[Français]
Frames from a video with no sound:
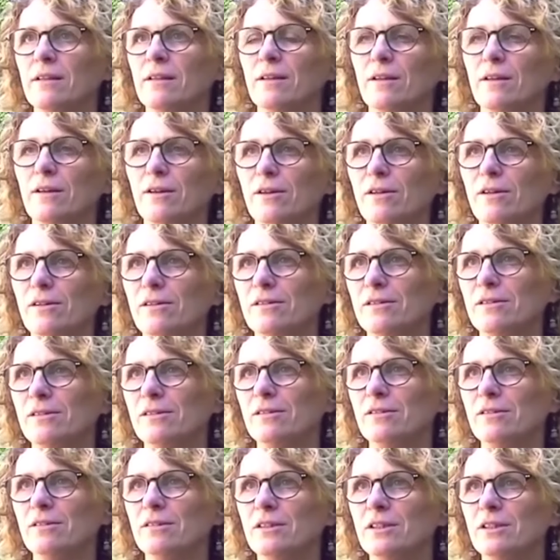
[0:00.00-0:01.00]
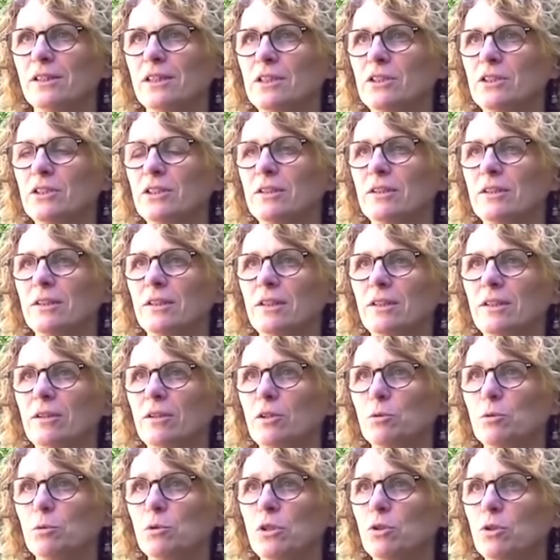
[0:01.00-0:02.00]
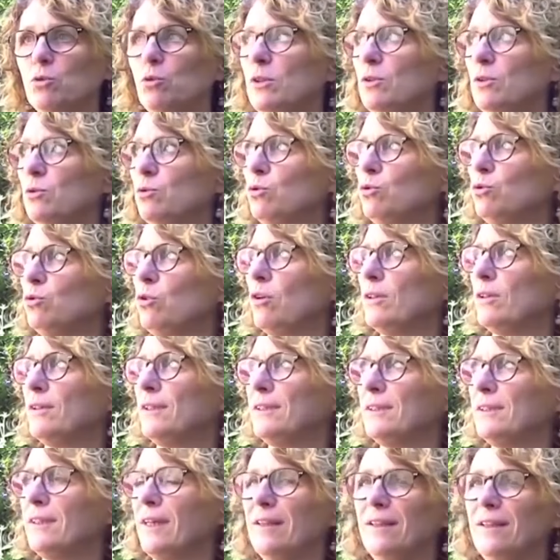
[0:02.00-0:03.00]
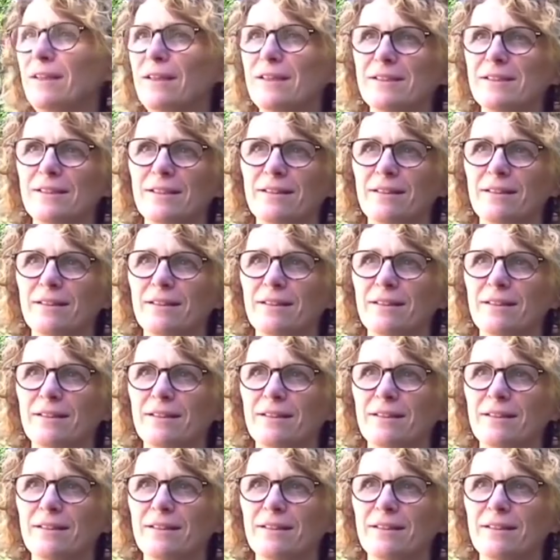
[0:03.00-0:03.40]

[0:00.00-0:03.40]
Euh, et j'étais, je prenais tout, le temps les escaliers.